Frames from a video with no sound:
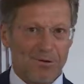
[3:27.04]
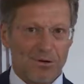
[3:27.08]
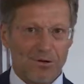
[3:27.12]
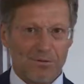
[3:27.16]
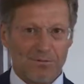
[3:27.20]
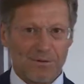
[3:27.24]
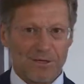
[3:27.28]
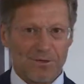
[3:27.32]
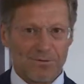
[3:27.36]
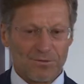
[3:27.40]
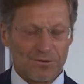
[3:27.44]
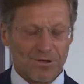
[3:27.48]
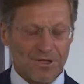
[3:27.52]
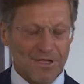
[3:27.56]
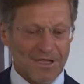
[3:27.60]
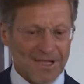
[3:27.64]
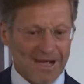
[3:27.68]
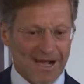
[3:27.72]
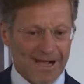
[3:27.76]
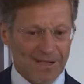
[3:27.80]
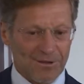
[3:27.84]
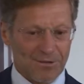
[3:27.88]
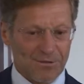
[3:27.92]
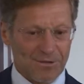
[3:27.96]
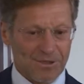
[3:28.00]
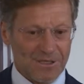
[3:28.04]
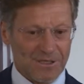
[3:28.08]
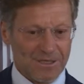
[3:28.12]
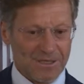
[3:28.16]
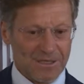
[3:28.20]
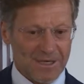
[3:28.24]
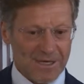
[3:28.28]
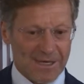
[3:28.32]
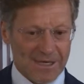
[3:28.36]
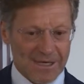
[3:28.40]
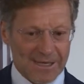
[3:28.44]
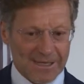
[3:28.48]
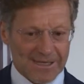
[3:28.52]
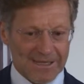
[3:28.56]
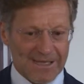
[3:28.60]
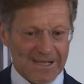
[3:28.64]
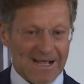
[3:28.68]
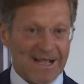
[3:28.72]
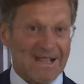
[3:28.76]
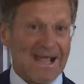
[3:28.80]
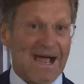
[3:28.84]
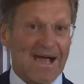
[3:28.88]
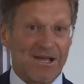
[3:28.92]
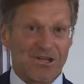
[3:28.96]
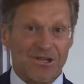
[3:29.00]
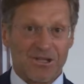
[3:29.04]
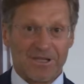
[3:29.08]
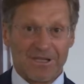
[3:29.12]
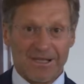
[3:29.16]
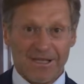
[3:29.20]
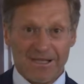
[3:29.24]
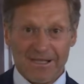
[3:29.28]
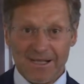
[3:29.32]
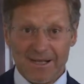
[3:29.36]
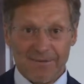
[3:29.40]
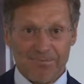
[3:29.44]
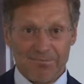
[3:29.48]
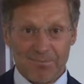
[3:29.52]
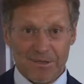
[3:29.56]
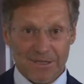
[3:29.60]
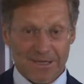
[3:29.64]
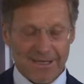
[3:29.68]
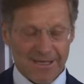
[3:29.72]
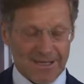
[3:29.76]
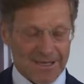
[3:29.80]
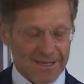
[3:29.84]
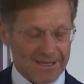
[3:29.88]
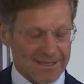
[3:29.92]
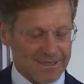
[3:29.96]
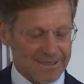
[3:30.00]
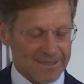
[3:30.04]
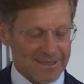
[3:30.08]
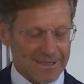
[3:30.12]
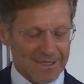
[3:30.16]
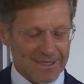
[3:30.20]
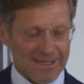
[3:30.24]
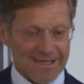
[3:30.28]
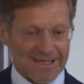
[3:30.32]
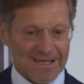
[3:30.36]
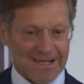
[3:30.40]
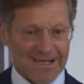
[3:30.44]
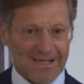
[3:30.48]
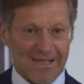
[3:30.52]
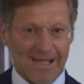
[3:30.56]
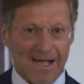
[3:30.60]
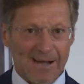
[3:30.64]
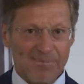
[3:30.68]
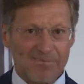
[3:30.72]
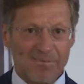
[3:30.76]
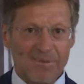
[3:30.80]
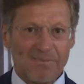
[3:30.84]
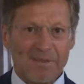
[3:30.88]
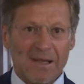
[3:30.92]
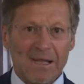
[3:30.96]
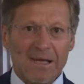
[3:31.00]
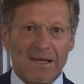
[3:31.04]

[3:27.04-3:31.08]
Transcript: come tutti sanno, di, della nascita delle aziende, delle start-up.